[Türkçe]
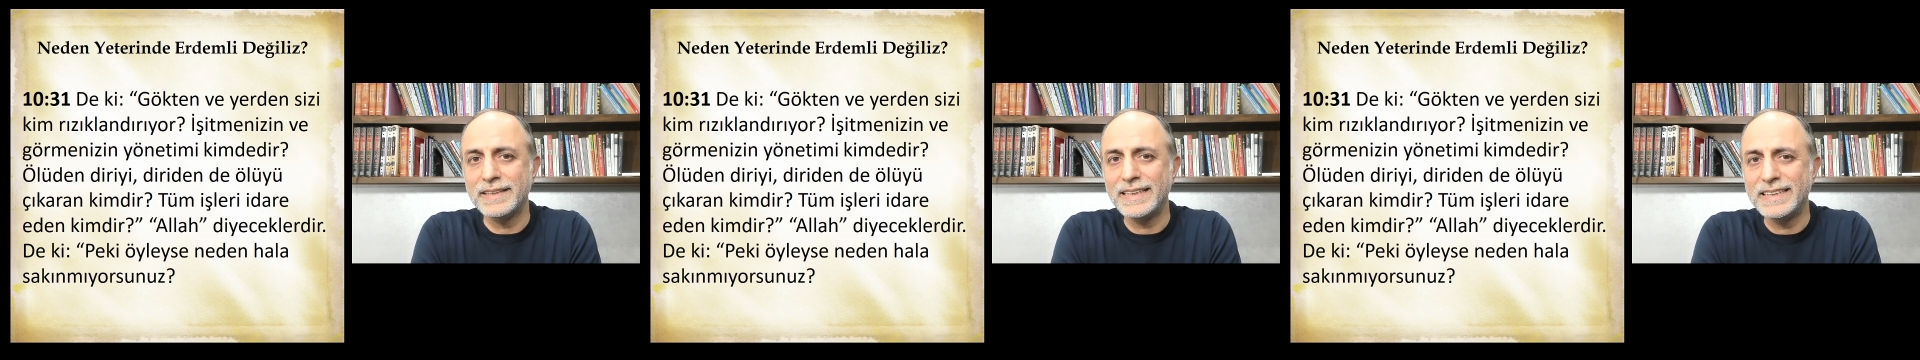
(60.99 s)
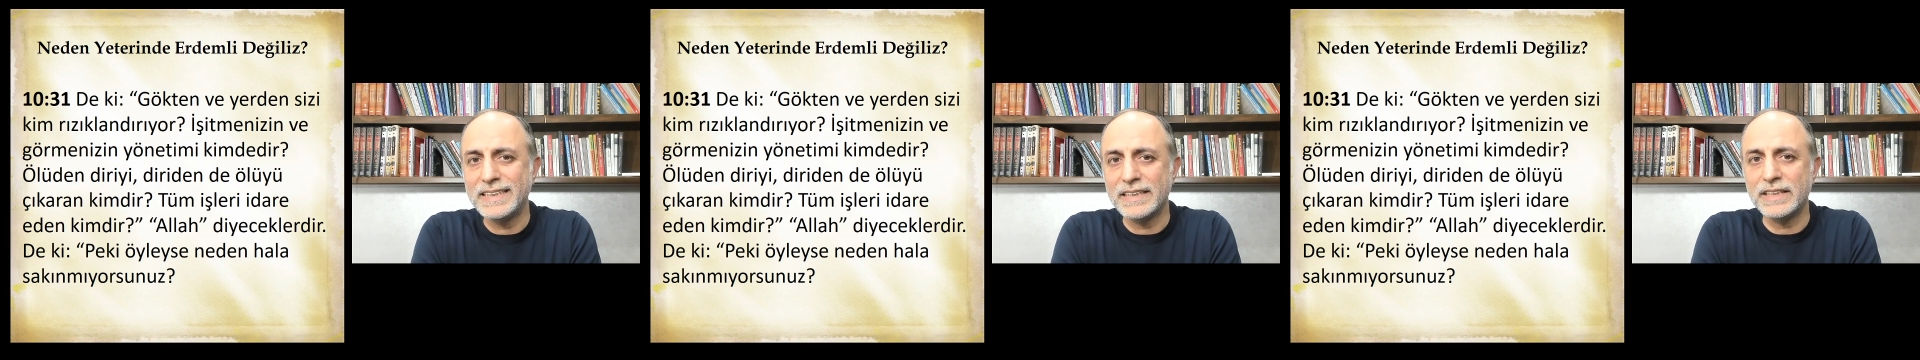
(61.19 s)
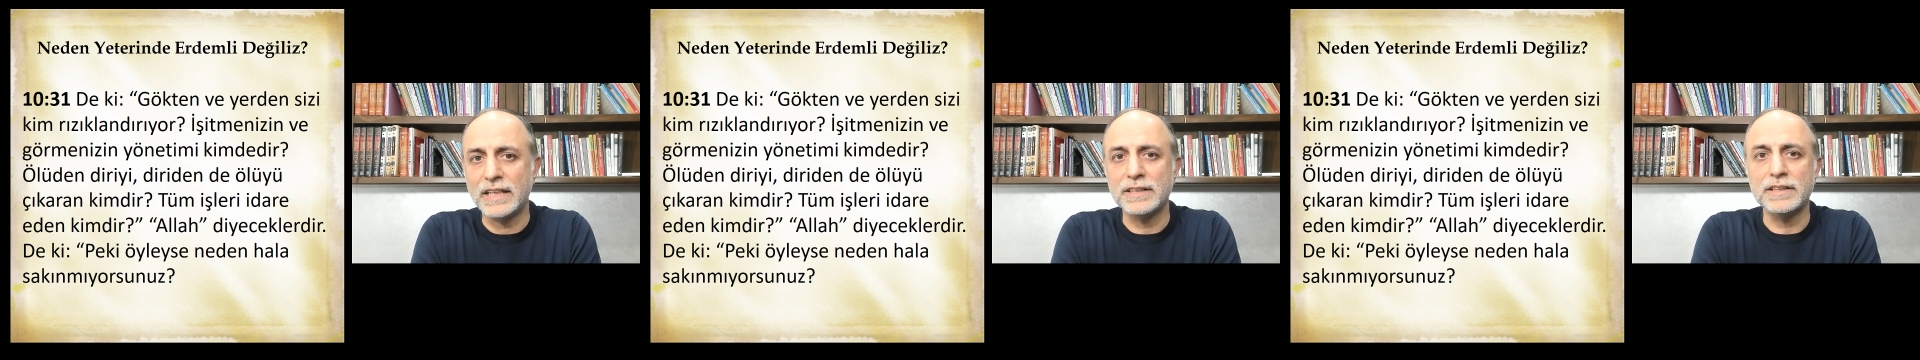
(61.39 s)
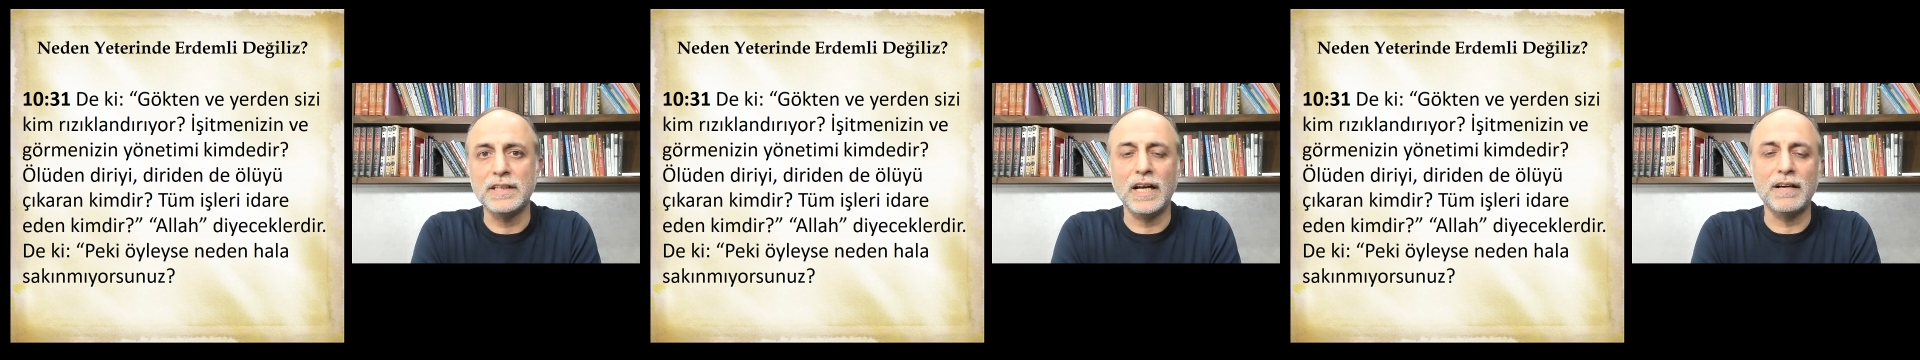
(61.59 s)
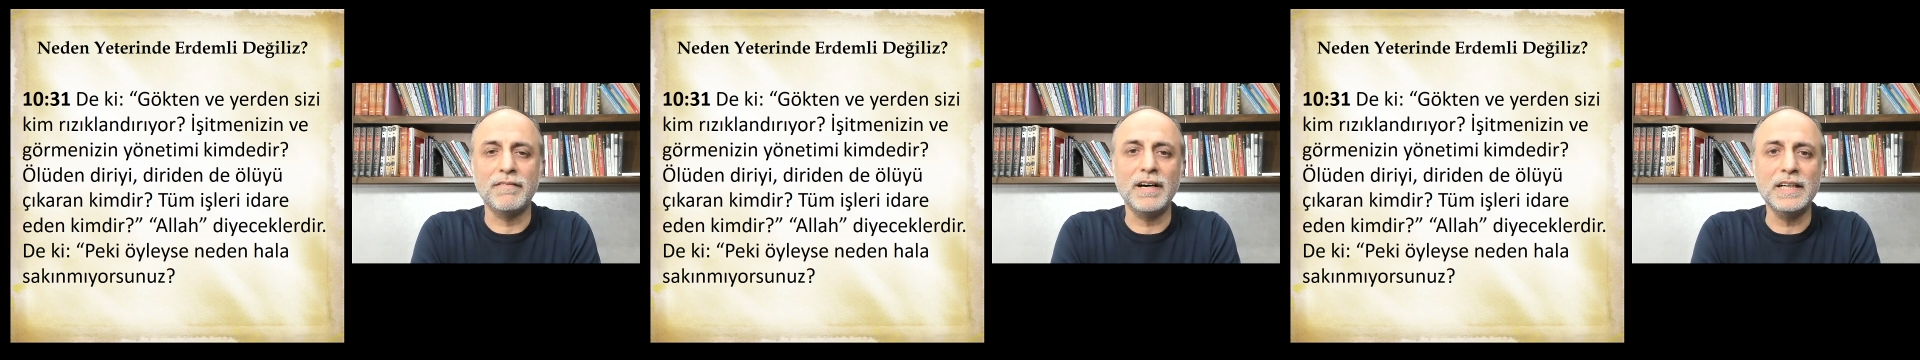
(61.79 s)
nice
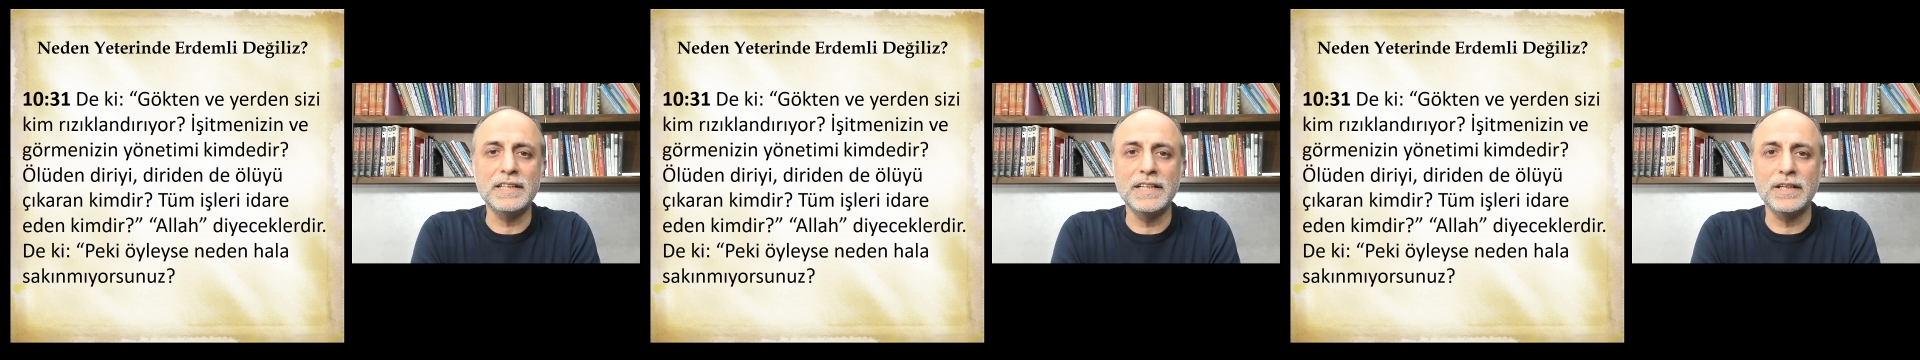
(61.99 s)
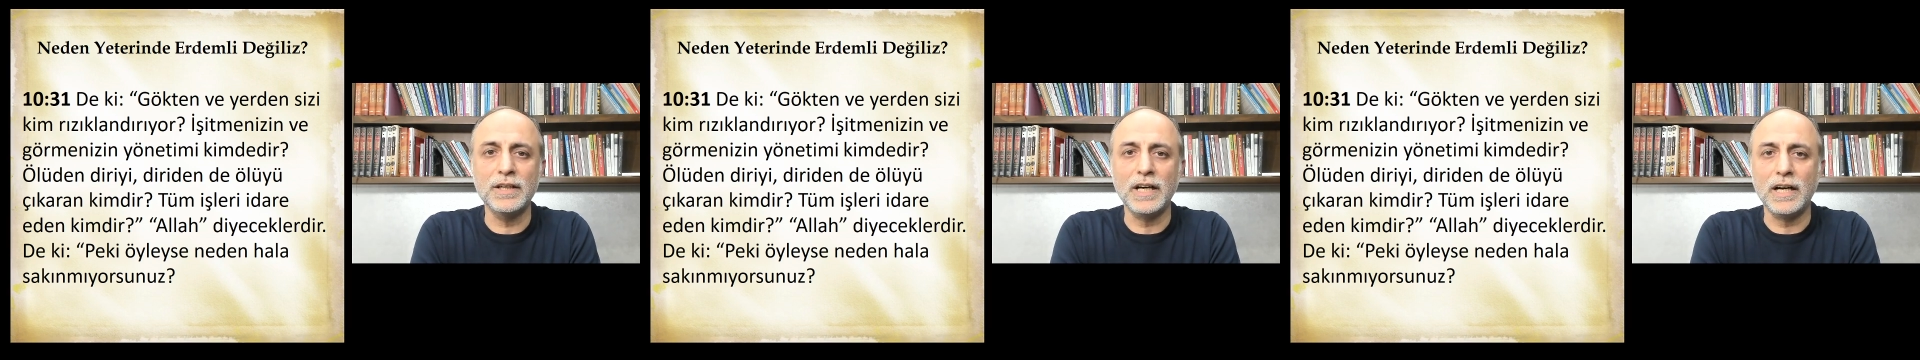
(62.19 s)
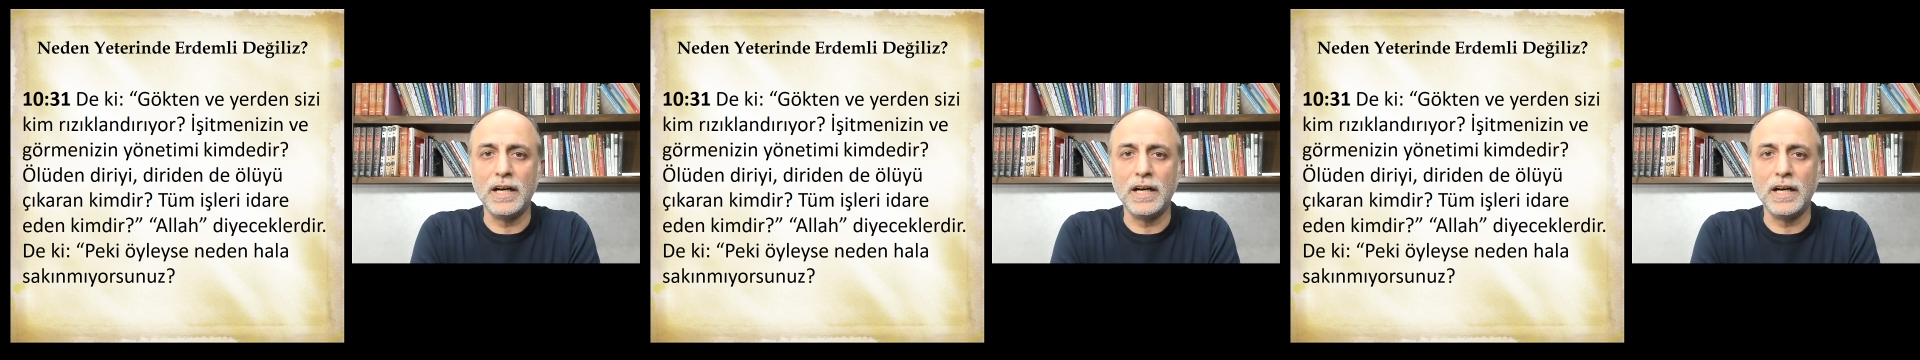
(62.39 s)
canlılar var ki